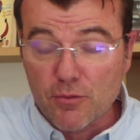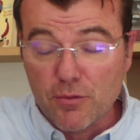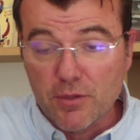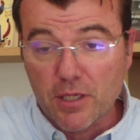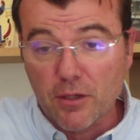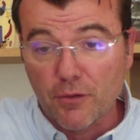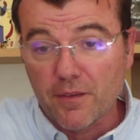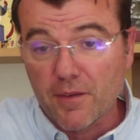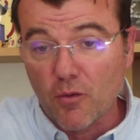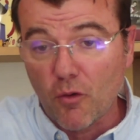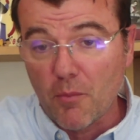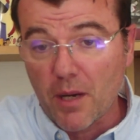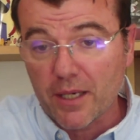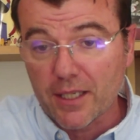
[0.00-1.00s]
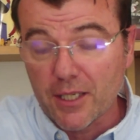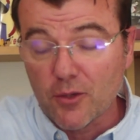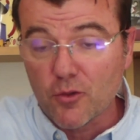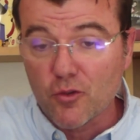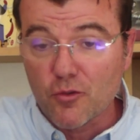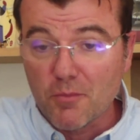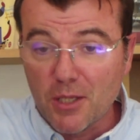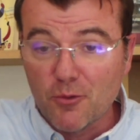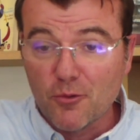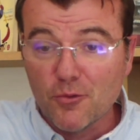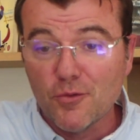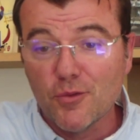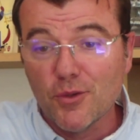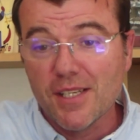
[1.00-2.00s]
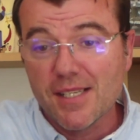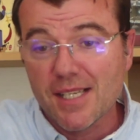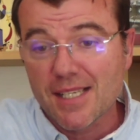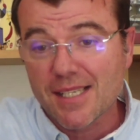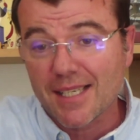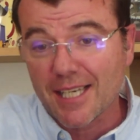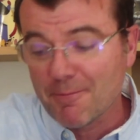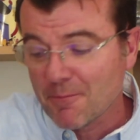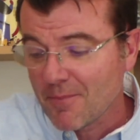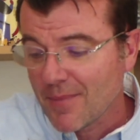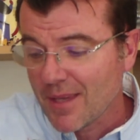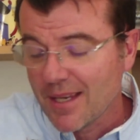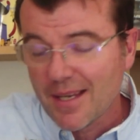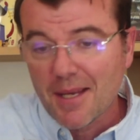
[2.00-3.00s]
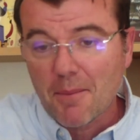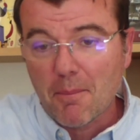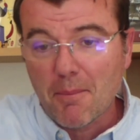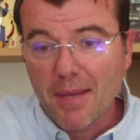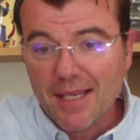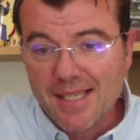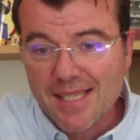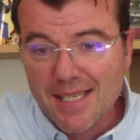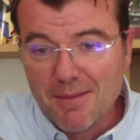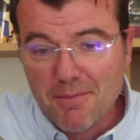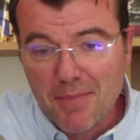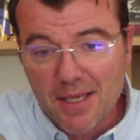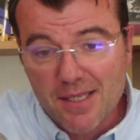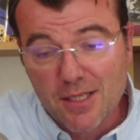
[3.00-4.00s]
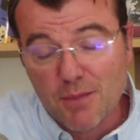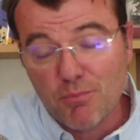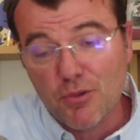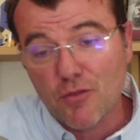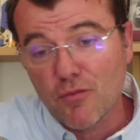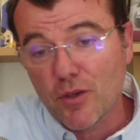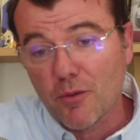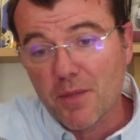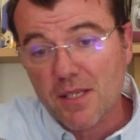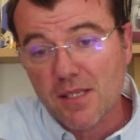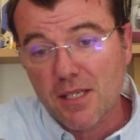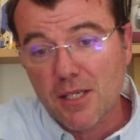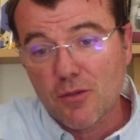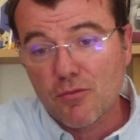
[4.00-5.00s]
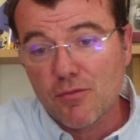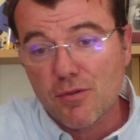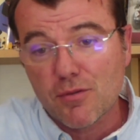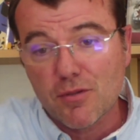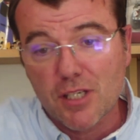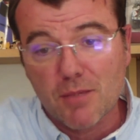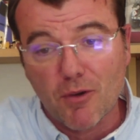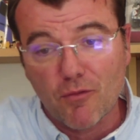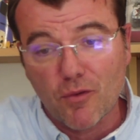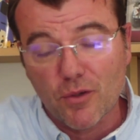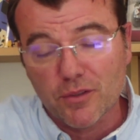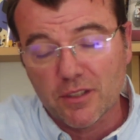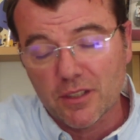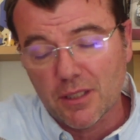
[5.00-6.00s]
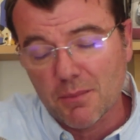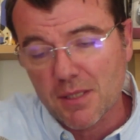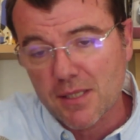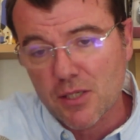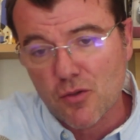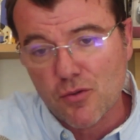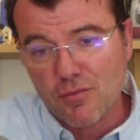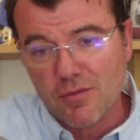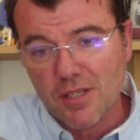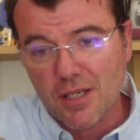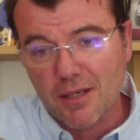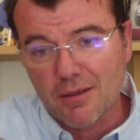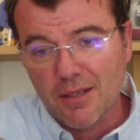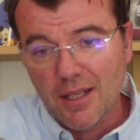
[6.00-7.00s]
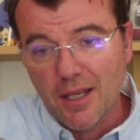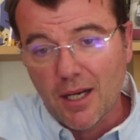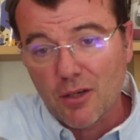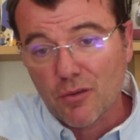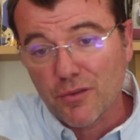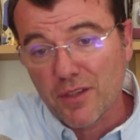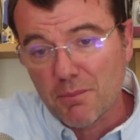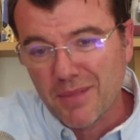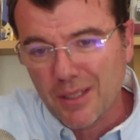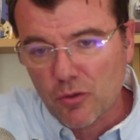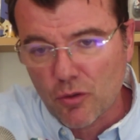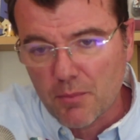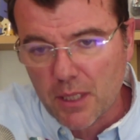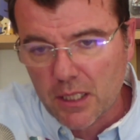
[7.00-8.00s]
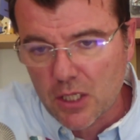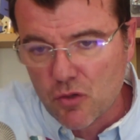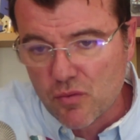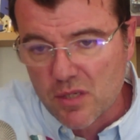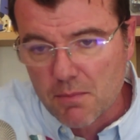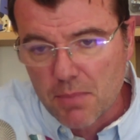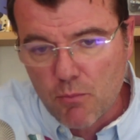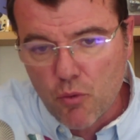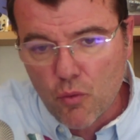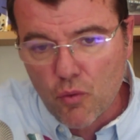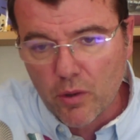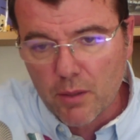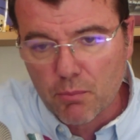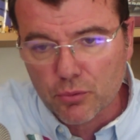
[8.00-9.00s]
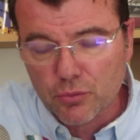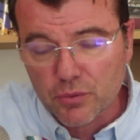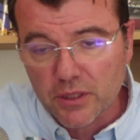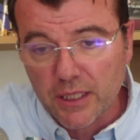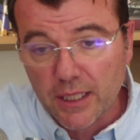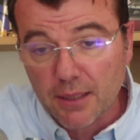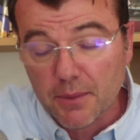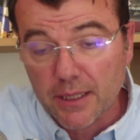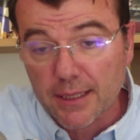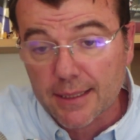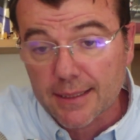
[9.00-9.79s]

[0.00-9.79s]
D'ailleurs, vous avez remarqué que je mets de nouveau des extraits. Merci, merci. Et puis je voulais remercier tous ceux qui m'envoient aussi des messages de soutien. Alors vous avez peut-être remarqué que je ne vous ai pas beaucoup répondu hier. Eh bien,